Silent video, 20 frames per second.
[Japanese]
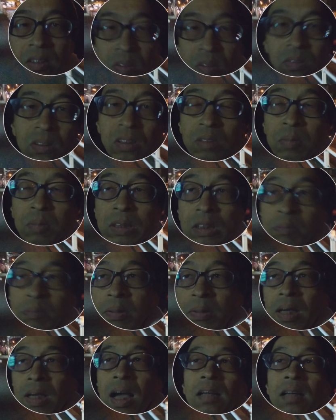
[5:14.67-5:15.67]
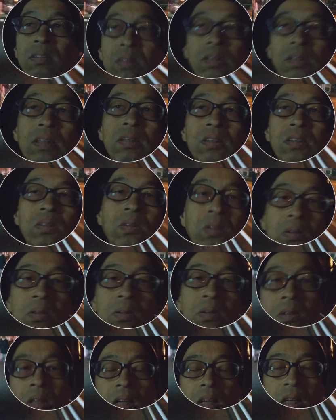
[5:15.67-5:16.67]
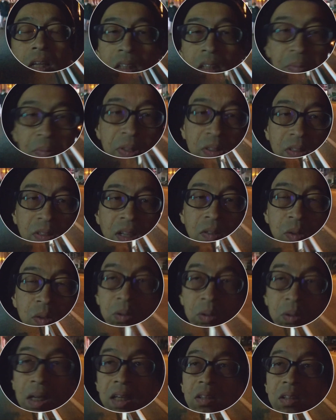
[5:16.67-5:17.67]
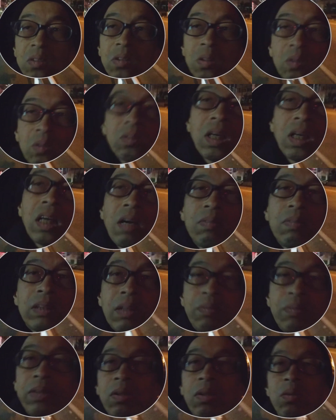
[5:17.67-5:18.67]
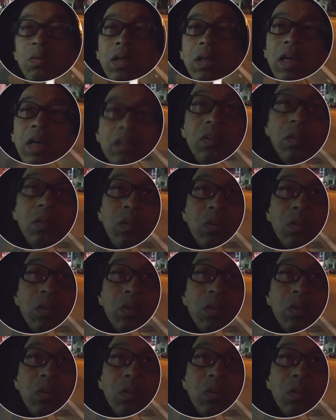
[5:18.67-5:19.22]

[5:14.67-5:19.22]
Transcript: いう戒めがあるんですけどその神の名を唱えるっていうことは神様にお願いすると